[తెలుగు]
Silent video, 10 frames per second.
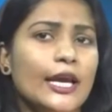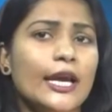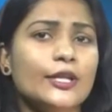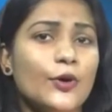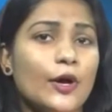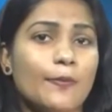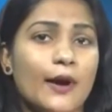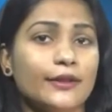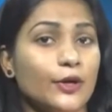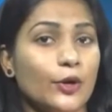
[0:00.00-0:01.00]
ఏదో ఒక
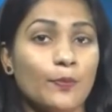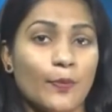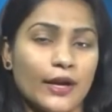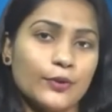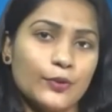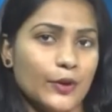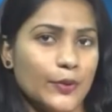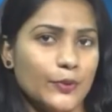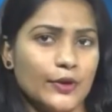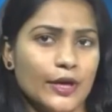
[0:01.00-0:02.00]
పాత్రలో మనం కూడా
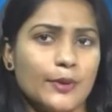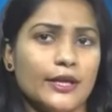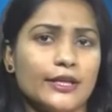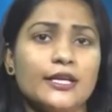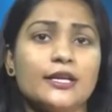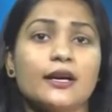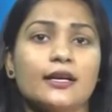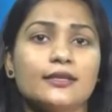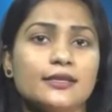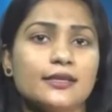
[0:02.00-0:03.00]
ఉంటామనేది
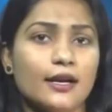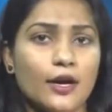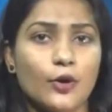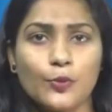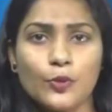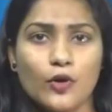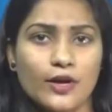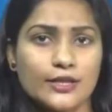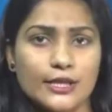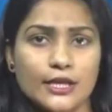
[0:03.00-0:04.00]
ఖచ్చితంగా ఖచ్చితంగా
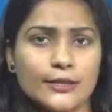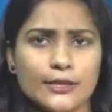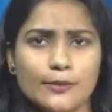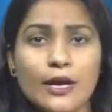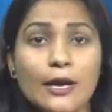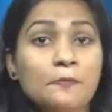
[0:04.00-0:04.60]
ఒప్పుకోవాల్సిన నిజం